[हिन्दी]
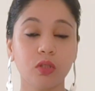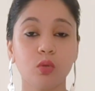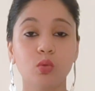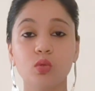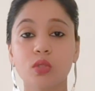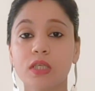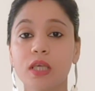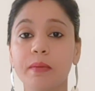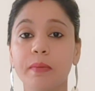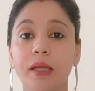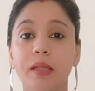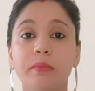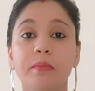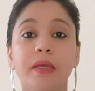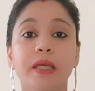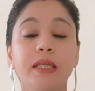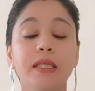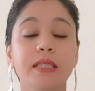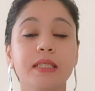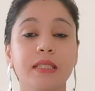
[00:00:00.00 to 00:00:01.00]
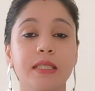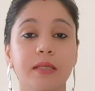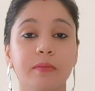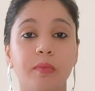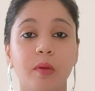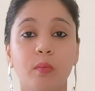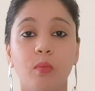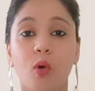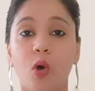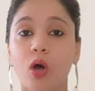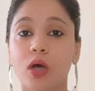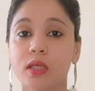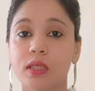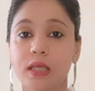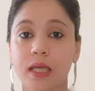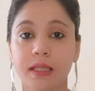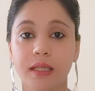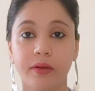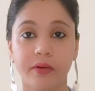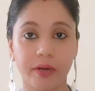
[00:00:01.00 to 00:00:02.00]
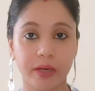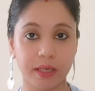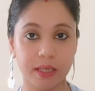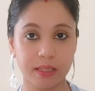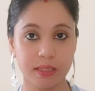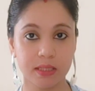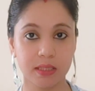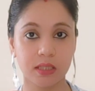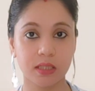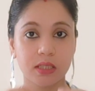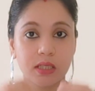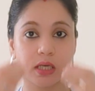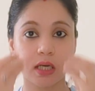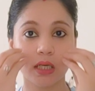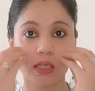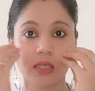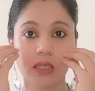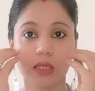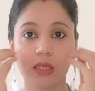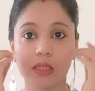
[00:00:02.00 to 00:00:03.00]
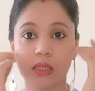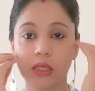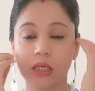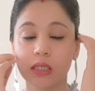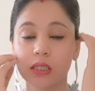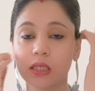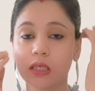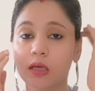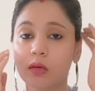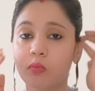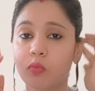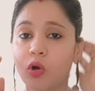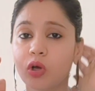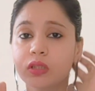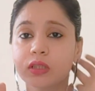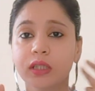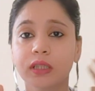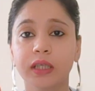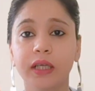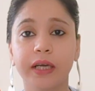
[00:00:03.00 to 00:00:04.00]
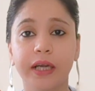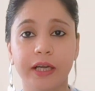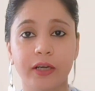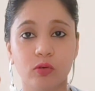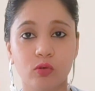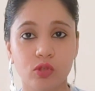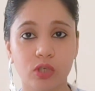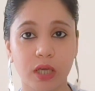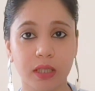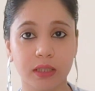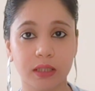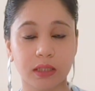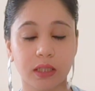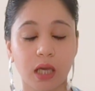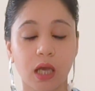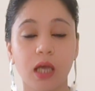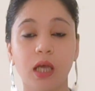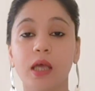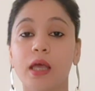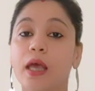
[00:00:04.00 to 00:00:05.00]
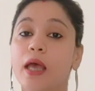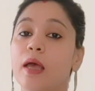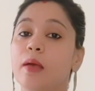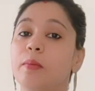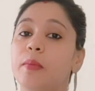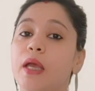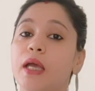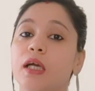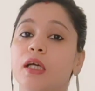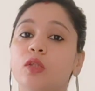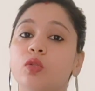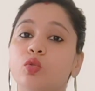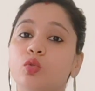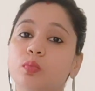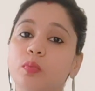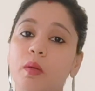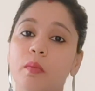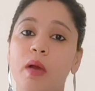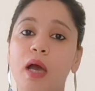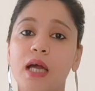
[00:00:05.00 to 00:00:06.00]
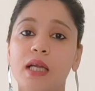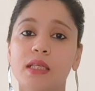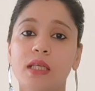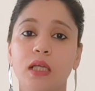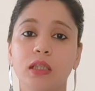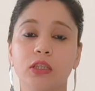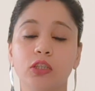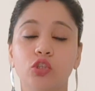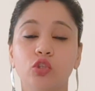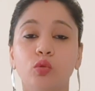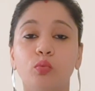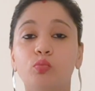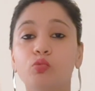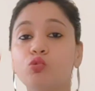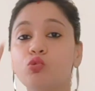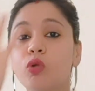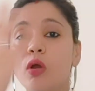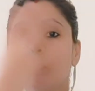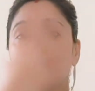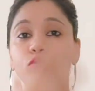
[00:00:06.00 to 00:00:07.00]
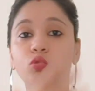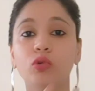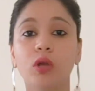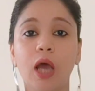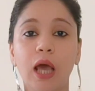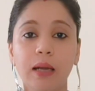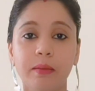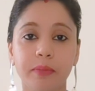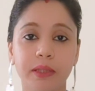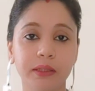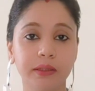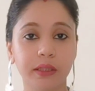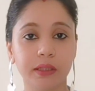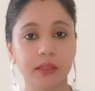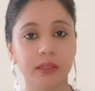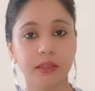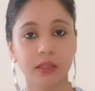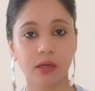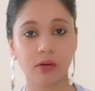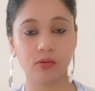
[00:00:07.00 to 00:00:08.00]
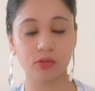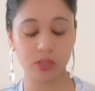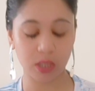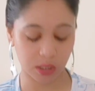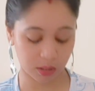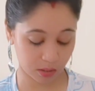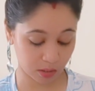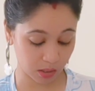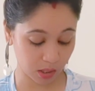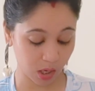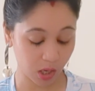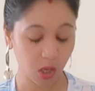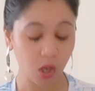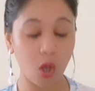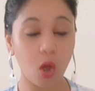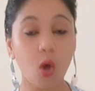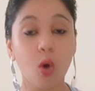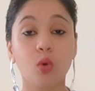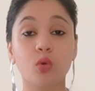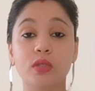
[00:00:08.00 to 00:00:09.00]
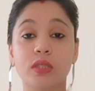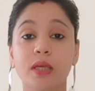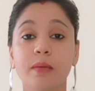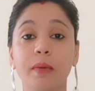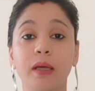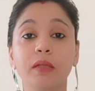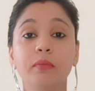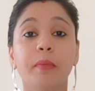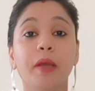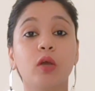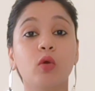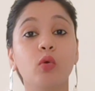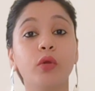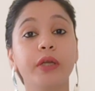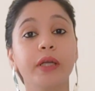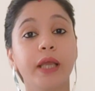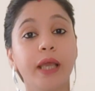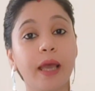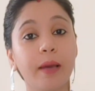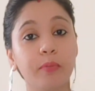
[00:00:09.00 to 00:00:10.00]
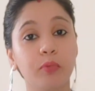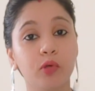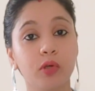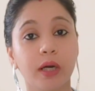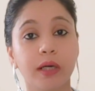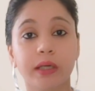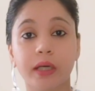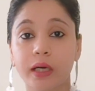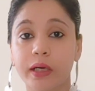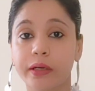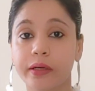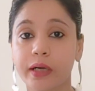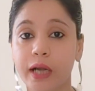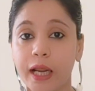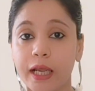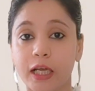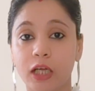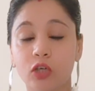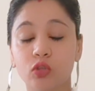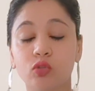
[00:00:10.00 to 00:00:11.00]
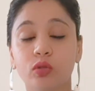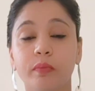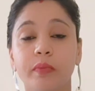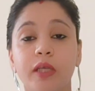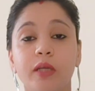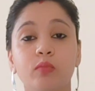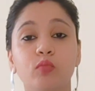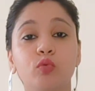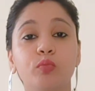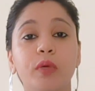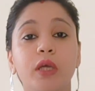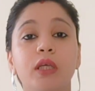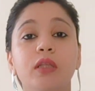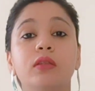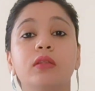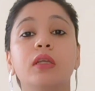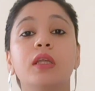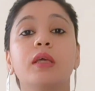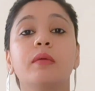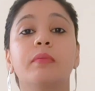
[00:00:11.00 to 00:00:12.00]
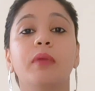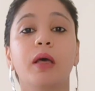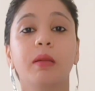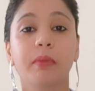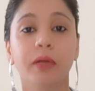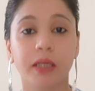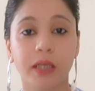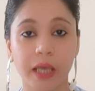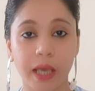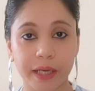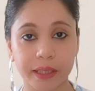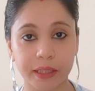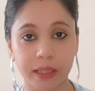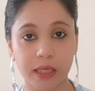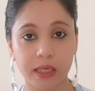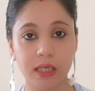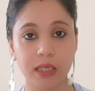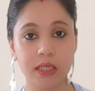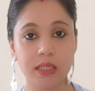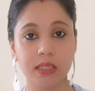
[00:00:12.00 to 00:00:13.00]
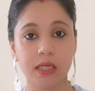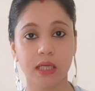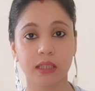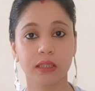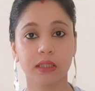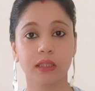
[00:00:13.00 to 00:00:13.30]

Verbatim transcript: उसके बाद मेरी स्किन पे बहुत ज़्यादा रेडनेस थी जगह जगह जगह जगह बहुत ज़्यादा रेड हो जाता था मैं अगर धूप में बाहर जाती थी तो पूरा मुंह लाल बंदर की तरह हो जाता था उसके बाद मैं कोई नया प्रोडक्ट अगर ट्राई कर लूँ तो मेरे मुंह पे इतने भर भर के एक्ने निकल जाते